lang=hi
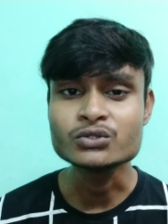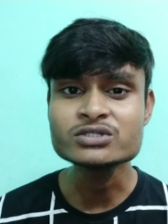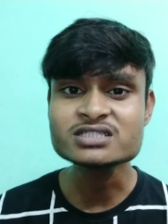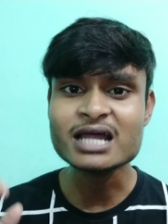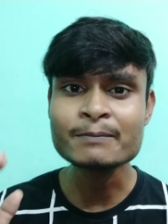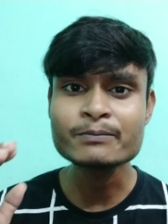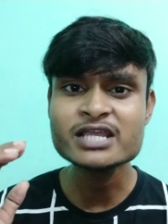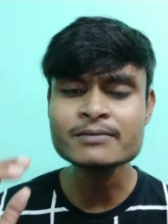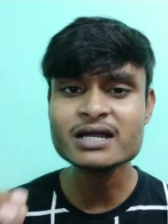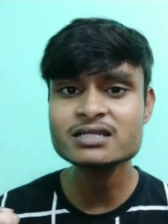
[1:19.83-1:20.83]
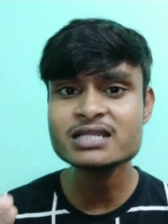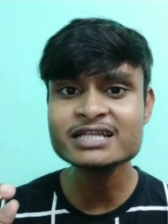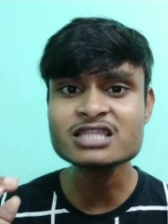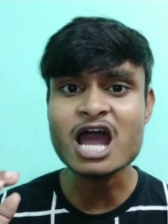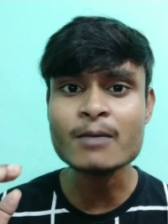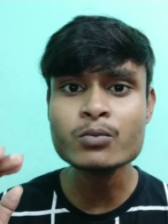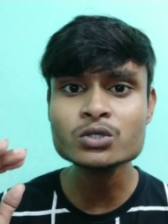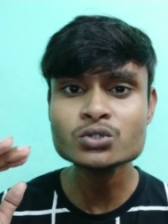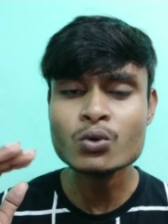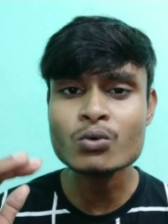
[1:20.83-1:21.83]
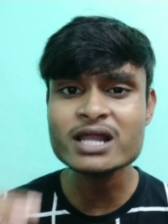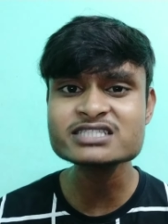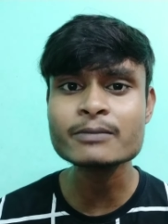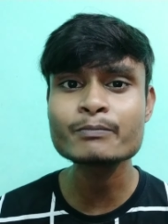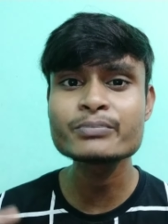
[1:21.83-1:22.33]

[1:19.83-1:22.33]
दूसरा फिल्म का लेंथ आपको थोड़ा सा